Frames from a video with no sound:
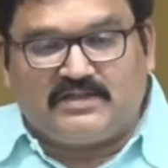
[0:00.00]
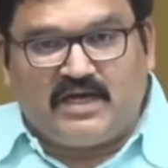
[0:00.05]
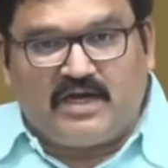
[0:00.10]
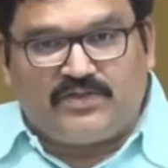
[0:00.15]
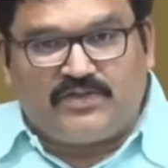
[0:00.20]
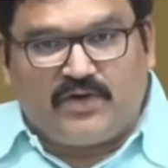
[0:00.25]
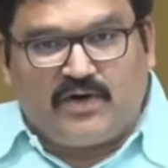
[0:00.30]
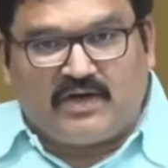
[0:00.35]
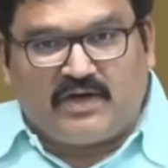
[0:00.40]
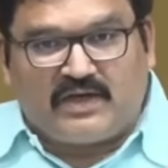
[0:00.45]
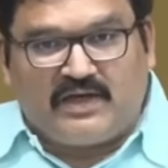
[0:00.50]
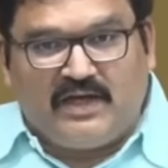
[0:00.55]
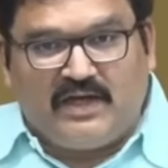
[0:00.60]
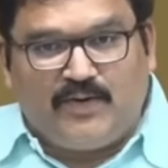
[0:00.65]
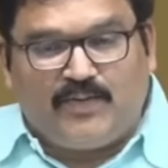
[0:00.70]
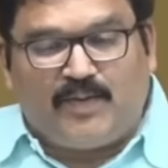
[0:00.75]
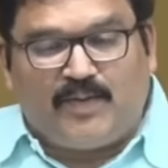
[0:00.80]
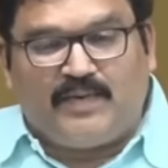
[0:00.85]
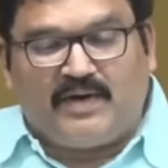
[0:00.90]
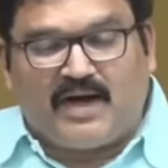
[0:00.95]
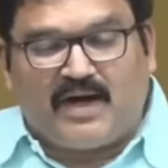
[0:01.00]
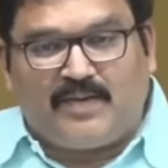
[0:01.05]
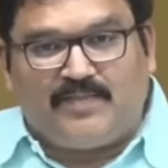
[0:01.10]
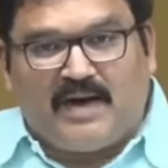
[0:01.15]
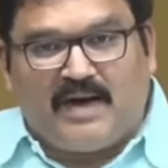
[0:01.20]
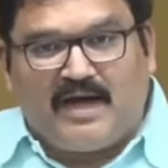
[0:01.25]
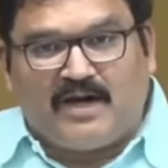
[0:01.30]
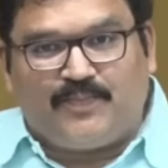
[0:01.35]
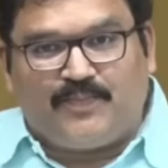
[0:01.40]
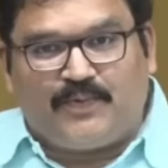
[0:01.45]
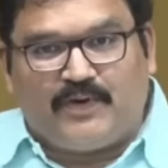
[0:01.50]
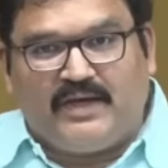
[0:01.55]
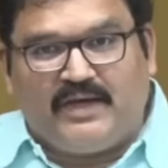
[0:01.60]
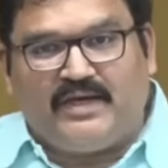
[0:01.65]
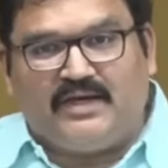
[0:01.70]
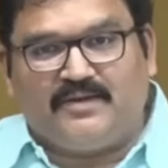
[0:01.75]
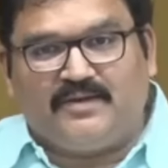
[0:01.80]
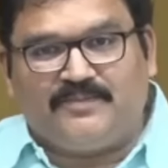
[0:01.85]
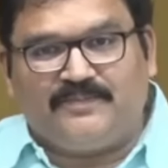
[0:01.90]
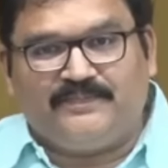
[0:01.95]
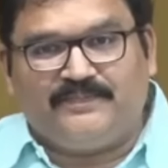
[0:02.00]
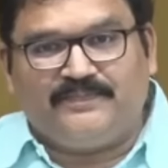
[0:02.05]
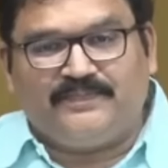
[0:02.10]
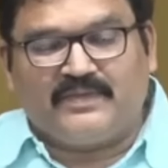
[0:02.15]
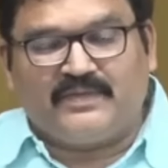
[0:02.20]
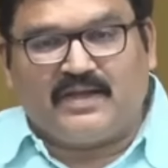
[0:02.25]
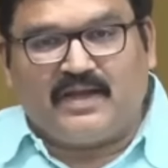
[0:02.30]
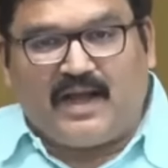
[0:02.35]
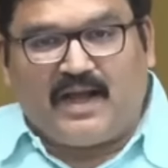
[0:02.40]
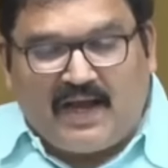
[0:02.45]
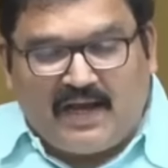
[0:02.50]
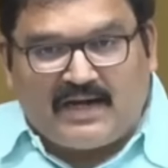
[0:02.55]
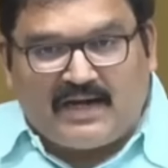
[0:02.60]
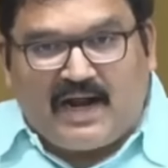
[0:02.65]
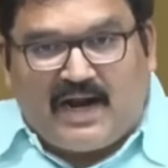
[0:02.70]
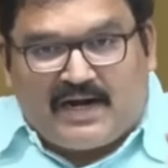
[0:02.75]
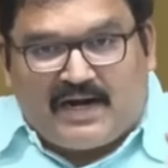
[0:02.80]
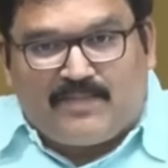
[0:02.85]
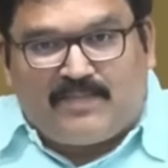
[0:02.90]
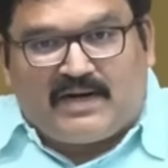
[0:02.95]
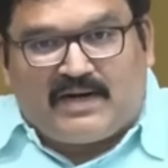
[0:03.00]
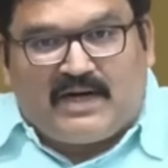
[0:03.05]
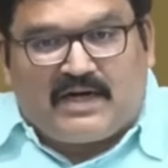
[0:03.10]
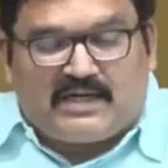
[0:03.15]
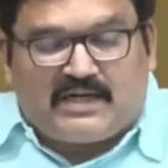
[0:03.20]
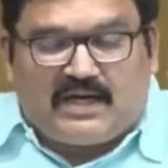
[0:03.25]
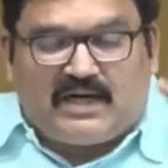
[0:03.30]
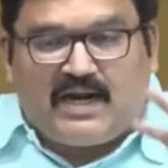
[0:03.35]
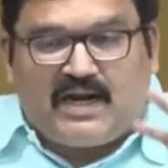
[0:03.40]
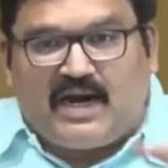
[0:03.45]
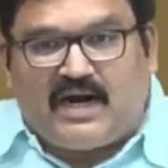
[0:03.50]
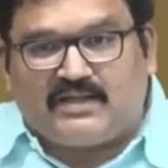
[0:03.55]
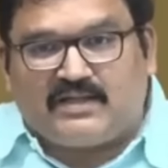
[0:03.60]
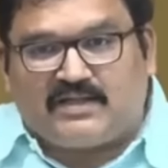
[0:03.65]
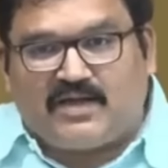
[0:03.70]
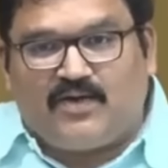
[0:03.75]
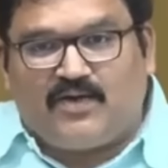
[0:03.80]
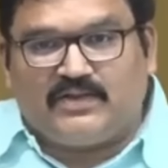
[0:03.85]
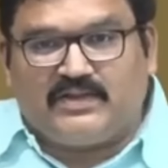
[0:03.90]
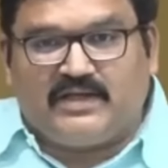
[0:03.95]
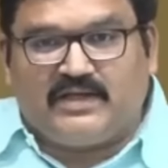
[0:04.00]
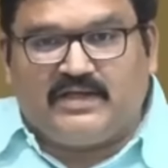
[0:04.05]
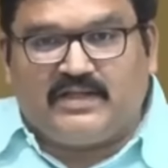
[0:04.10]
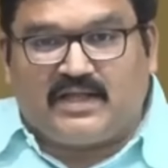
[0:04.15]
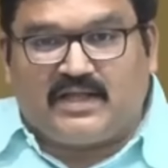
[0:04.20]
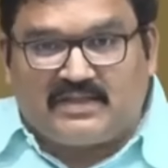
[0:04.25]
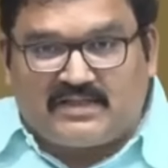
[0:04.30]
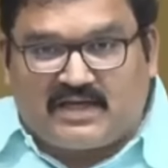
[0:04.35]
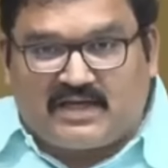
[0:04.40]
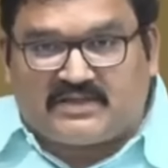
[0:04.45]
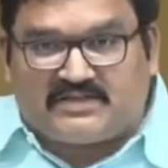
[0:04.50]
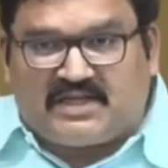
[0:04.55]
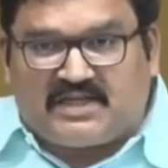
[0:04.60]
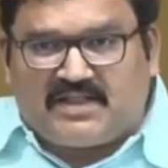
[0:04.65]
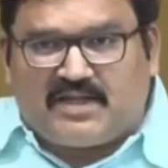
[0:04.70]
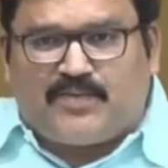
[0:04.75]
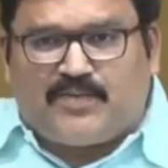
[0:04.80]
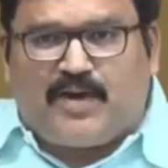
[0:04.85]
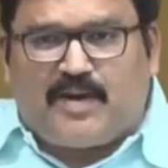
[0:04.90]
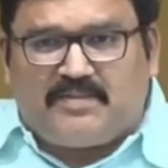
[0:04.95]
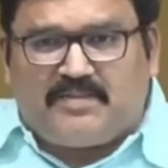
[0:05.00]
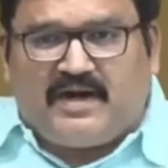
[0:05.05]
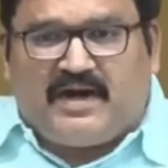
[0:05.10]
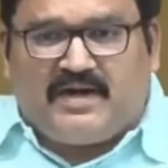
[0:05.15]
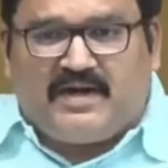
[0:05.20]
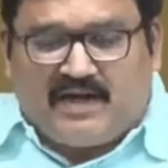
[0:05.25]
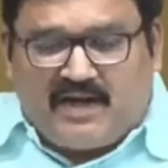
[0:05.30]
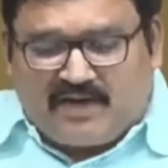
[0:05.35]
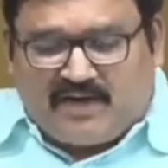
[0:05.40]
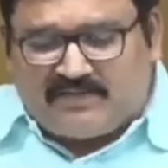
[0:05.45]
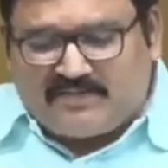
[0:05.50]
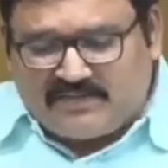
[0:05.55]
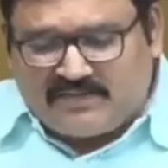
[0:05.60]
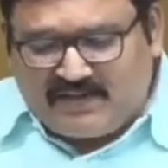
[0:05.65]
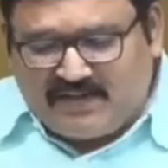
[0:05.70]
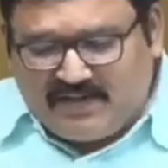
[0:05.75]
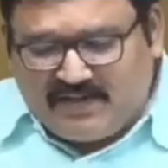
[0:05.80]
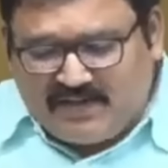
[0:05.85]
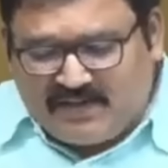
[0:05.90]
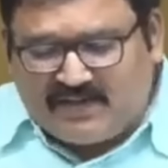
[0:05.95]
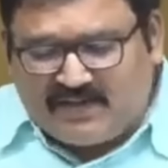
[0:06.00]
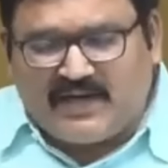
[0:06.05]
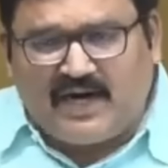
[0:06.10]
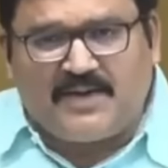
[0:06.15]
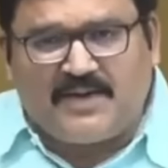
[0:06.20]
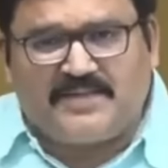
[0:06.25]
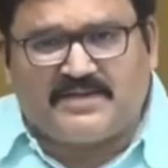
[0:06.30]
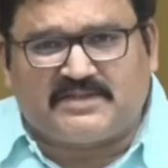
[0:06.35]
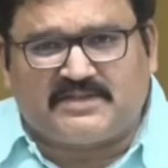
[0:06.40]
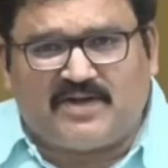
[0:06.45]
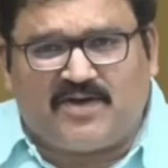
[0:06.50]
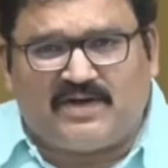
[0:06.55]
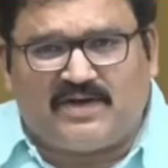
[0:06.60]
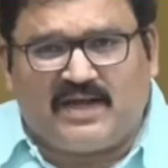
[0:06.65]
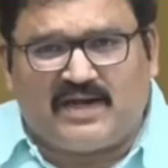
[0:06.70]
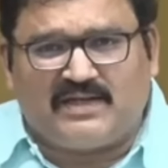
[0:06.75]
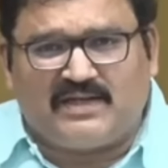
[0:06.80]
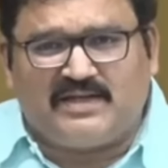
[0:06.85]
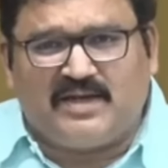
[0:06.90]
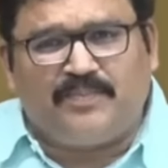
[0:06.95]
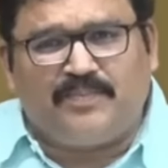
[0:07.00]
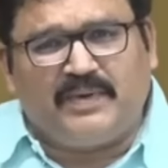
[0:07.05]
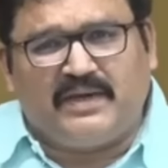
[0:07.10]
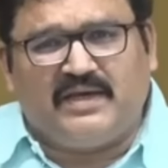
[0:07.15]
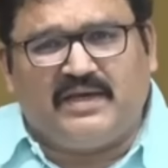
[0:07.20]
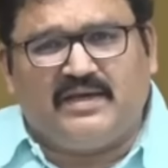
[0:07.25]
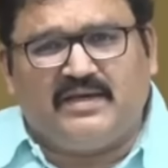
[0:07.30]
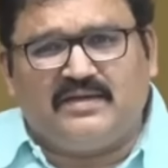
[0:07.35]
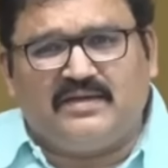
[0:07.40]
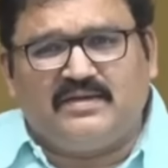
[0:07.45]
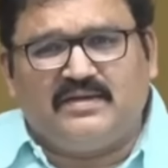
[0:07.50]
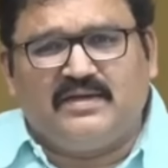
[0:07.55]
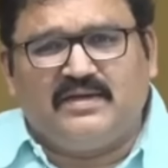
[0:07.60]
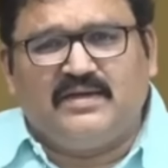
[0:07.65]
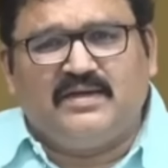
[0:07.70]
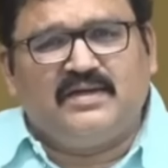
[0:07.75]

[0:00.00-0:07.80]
ఆయన చేతిలో కీలుబొమ్మగా మారిపోయి ఆయన ఆడమన్నట్టల్లా ఆడుతూ ఉంది ఇదంతా చంద్రబాబు నాయుడు గారు నడిపిస్తూ ఉన్నారని చెప్పి